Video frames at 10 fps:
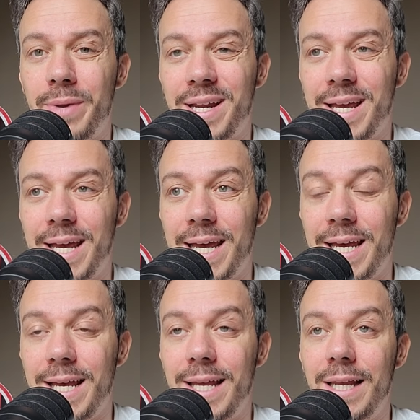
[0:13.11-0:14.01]

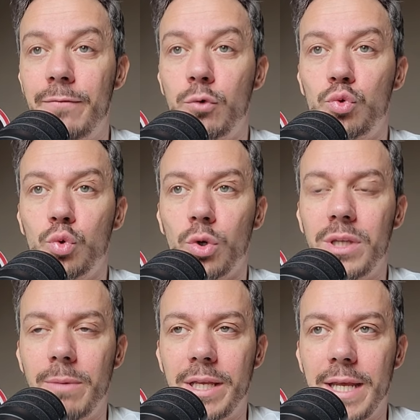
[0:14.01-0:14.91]
perché il futuro
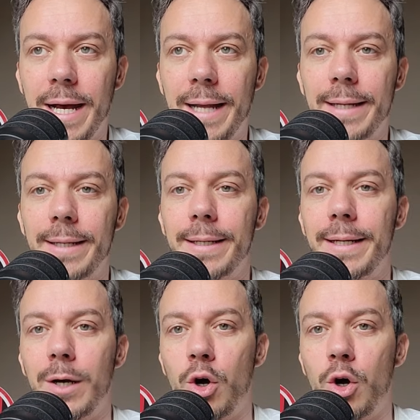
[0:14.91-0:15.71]
di Menian